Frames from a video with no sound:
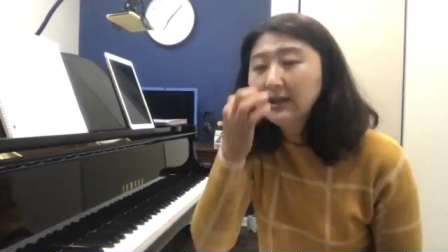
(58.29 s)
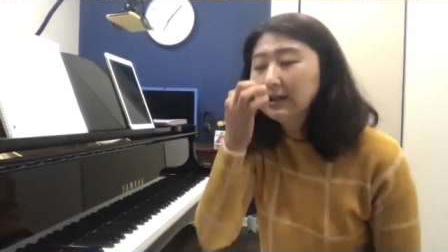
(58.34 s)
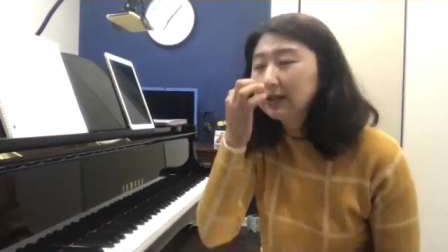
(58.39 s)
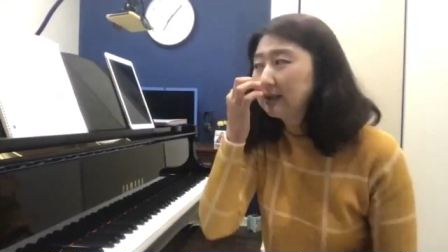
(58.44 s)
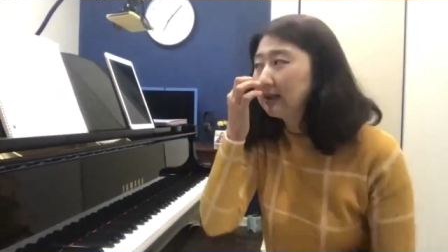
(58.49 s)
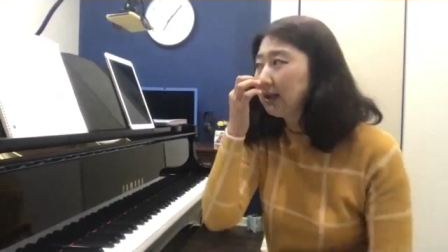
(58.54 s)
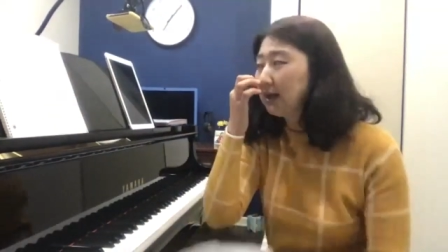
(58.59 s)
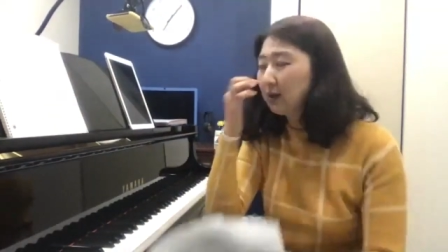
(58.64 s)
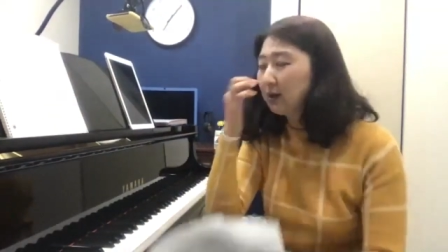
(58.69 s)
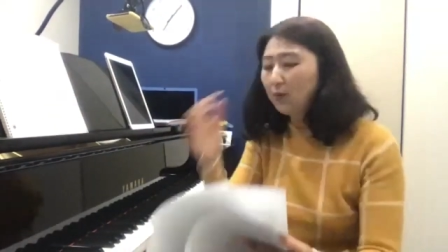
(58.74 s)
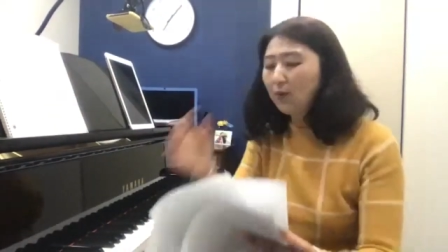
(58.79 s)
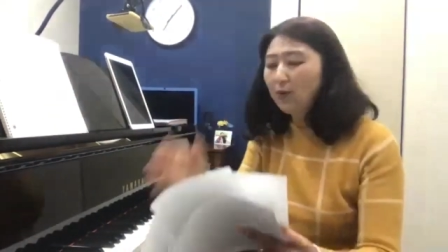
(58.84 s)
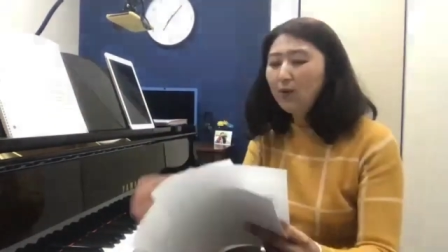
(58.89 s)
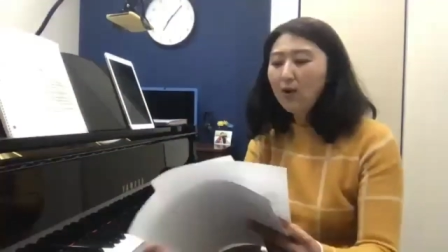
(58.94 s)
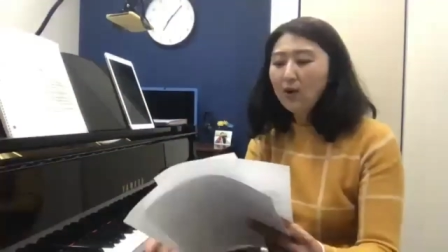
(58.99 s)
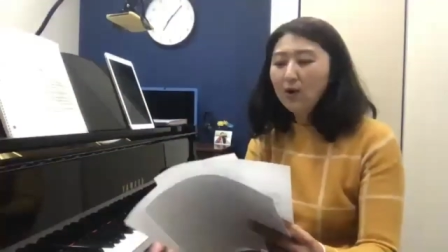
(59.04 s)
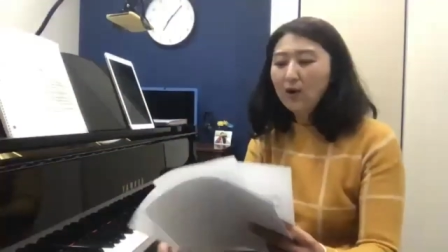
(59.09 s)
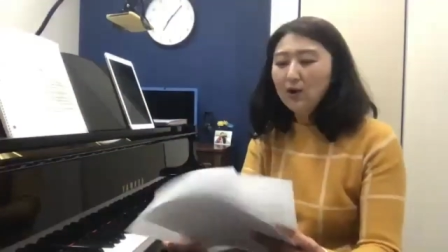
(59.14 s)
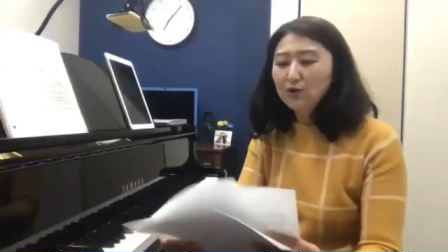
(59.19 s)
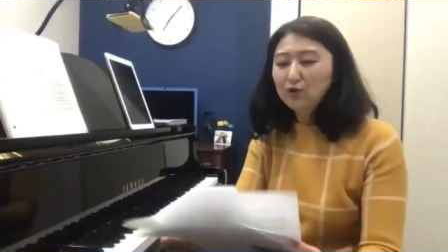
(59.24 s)

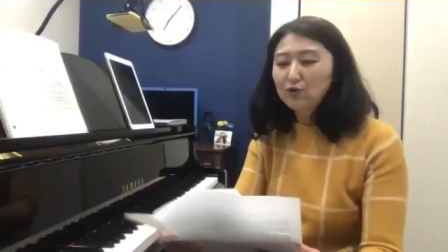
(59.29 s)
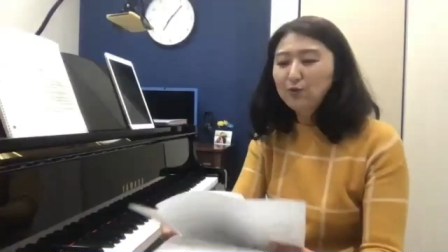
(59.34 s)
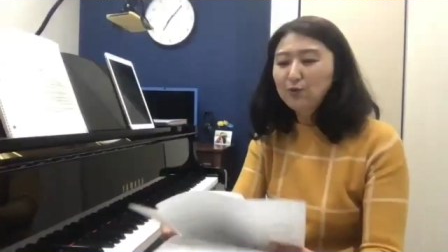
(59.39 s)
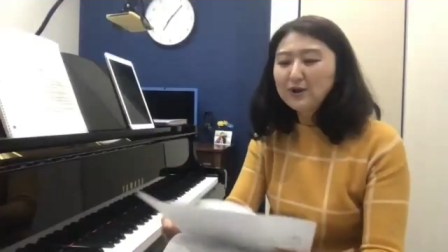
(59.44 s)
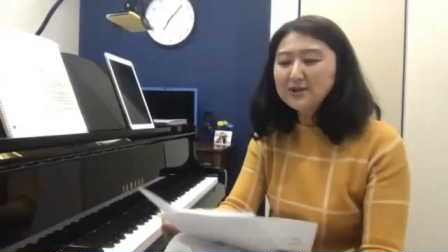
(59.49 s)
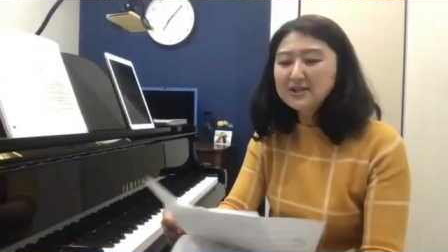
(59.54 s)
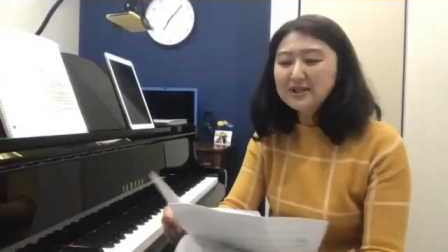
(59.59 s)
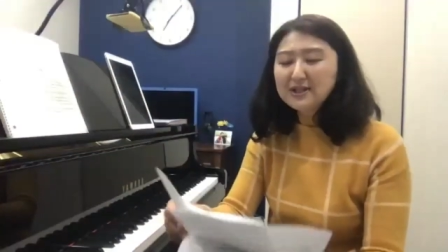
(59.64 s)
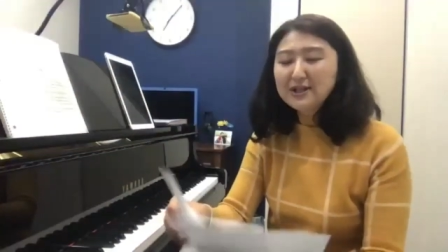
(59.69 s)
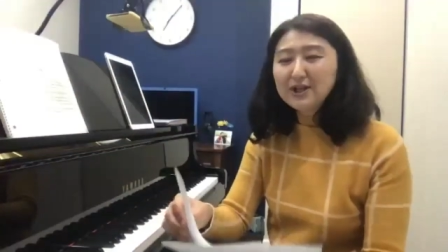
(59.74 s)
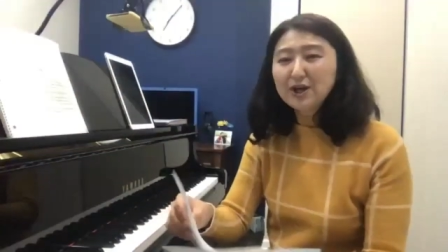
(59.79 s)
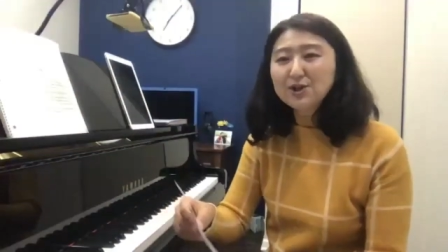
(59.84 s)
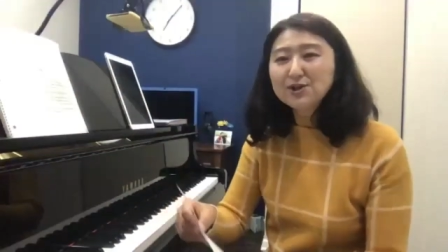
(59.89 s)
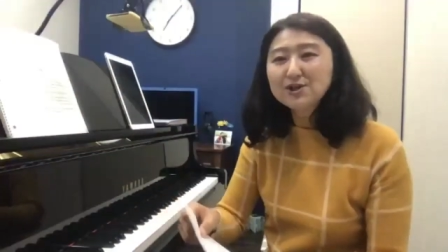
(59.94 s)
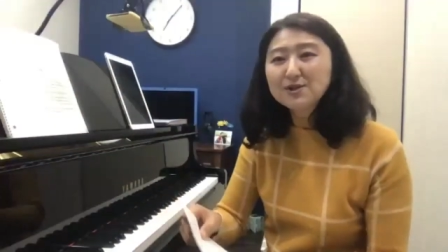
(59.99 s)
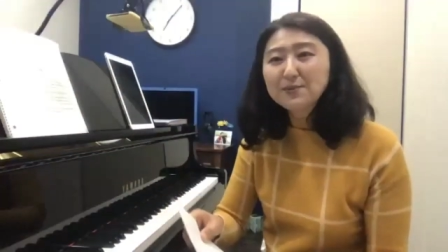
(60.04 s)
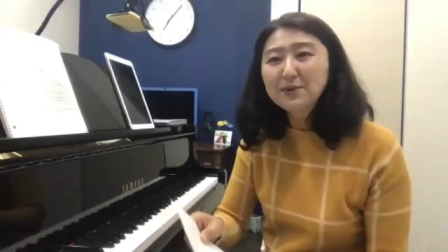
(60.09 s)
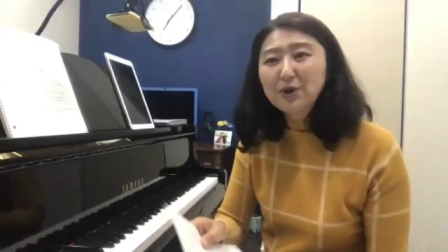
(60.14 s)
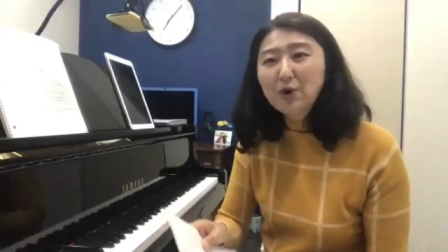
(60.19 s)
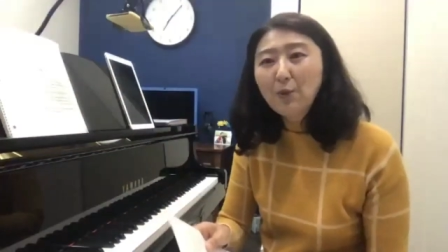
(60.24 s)
그리고 두 번째는
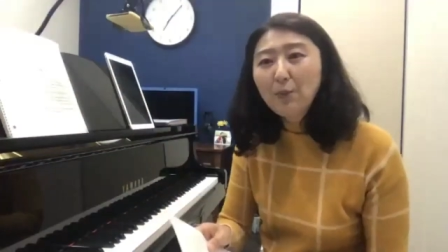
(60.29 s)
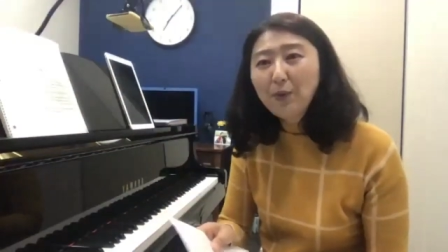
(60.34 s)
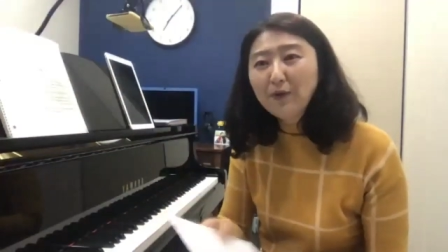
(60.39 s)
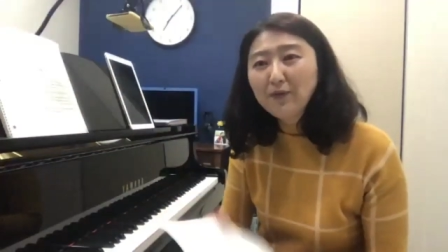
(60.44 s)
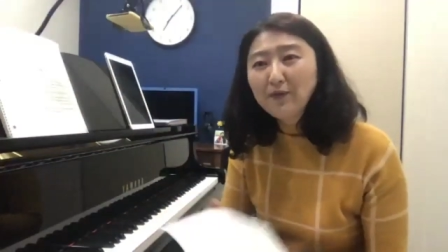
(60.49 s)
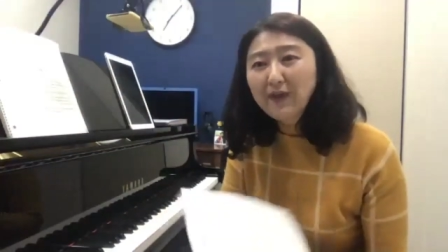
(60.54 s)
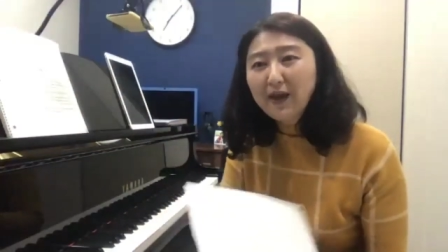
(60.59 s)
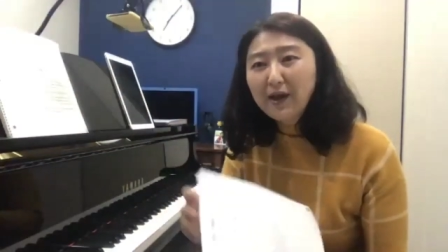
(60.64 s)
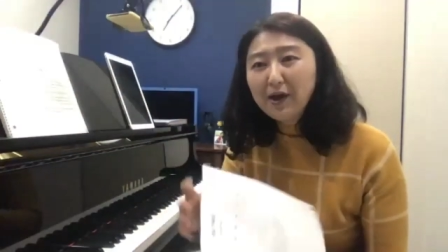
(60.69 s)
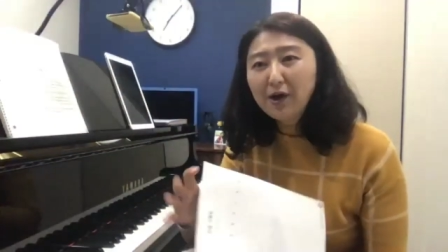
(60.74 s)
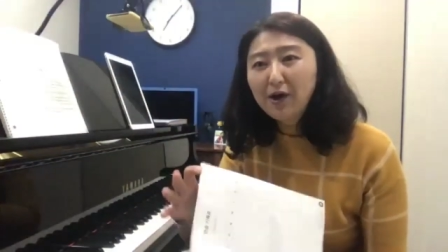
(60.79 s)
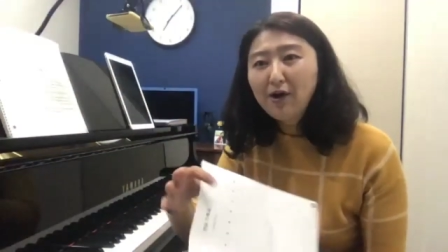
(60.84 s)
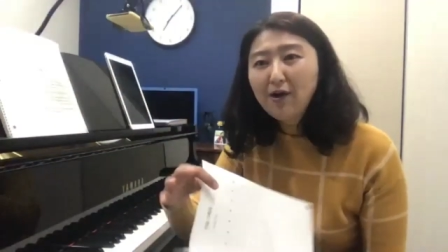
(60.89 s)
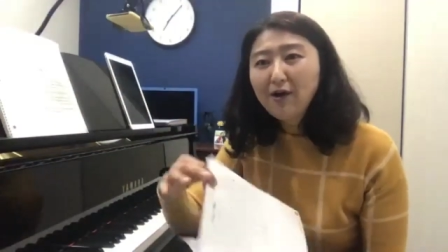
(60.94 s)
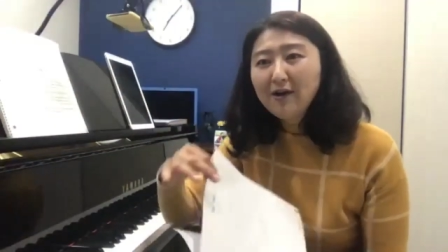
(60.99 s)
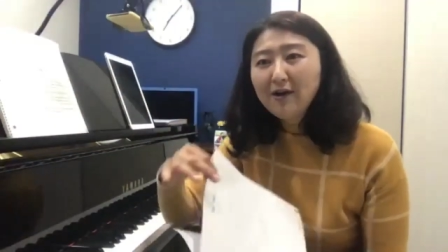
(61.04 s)
연습 기록편인데요.